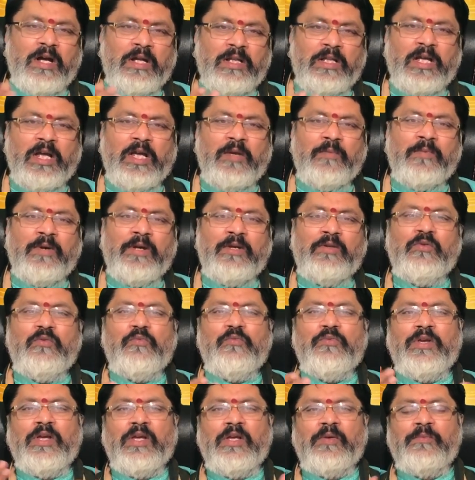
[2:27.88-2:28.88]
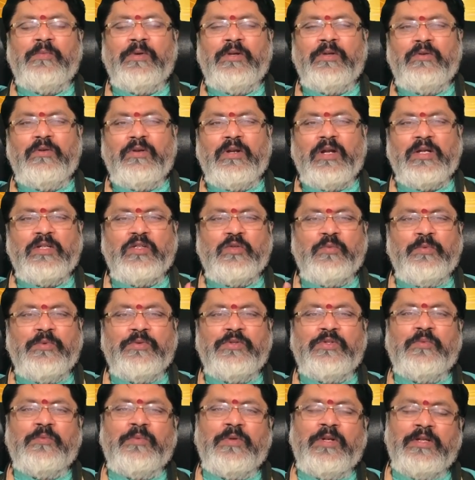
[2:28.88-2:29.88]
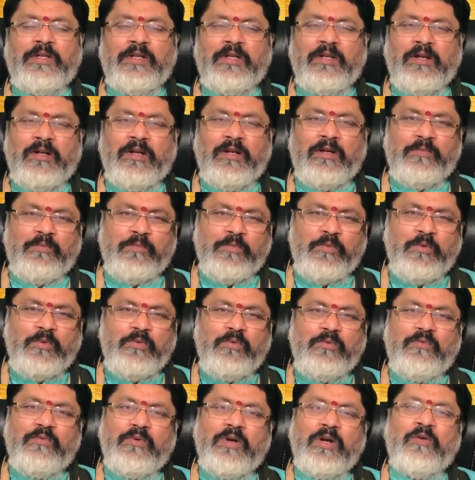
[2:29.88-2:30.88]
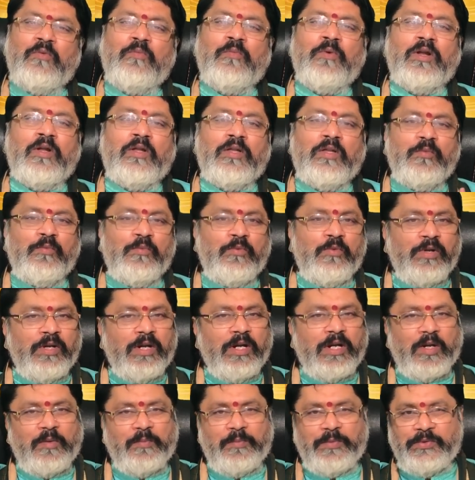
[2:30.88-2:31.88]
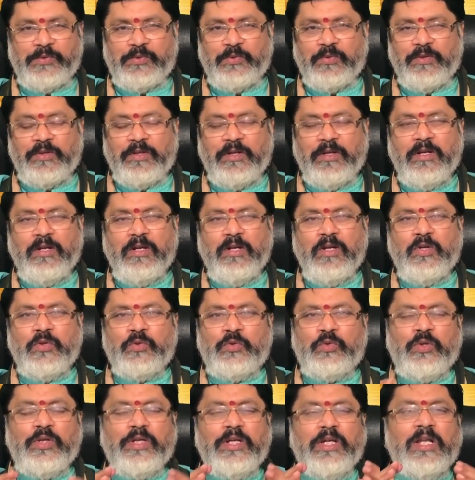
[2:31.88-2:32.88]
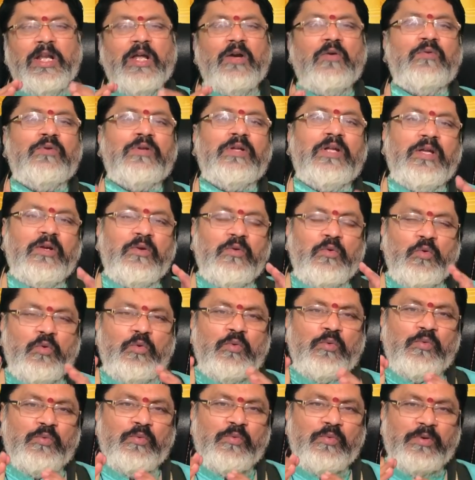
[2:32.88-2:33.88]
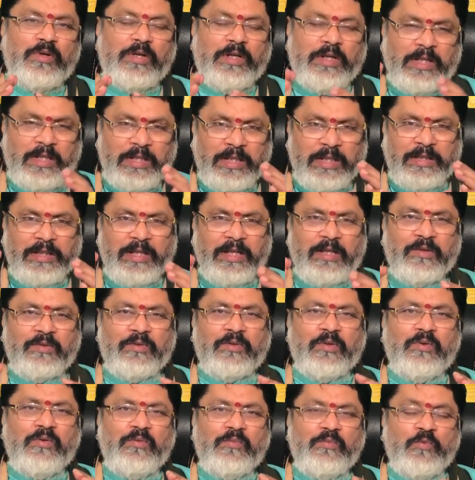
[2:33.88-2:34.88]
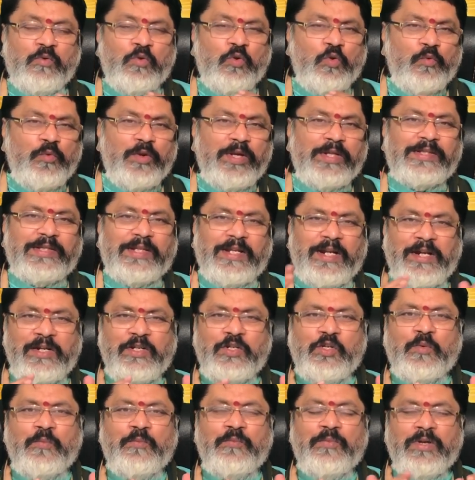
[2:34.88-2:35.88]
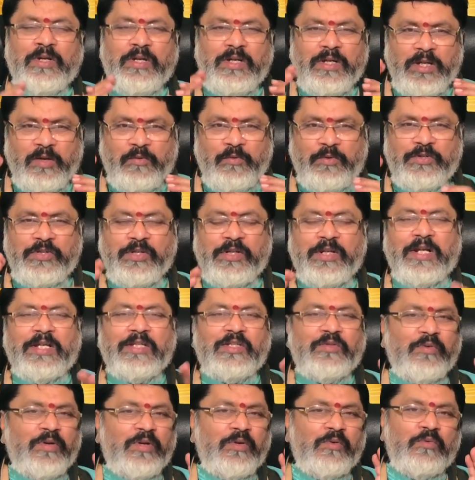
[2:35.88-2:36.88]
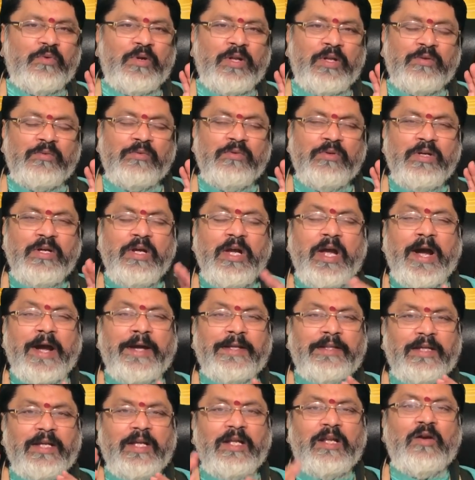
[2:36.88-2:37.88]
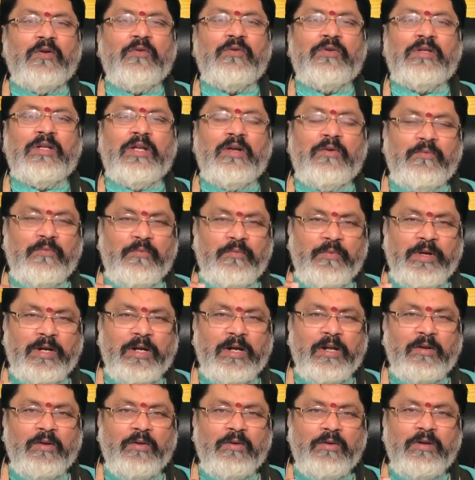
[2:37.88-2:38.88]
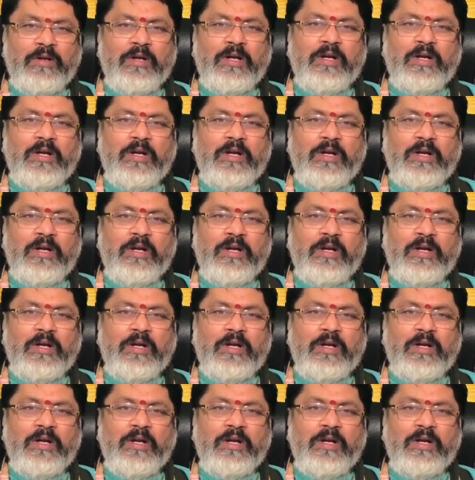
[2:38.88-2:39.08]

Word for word: ఆదాయం ఐదు వ్యయం ఐదు రాజపూజ్యం అనేది మూడు అవమానది మూడుగా కనిపిస్తుంది సో ఇలా ఉన్న ఈ గురువు ఏదైతే ఉందో గురువే శరణ్యం ఈ వృషిక రాశి వారు కూడాను అయితే ఇలా ఉన్న వీళ్లలో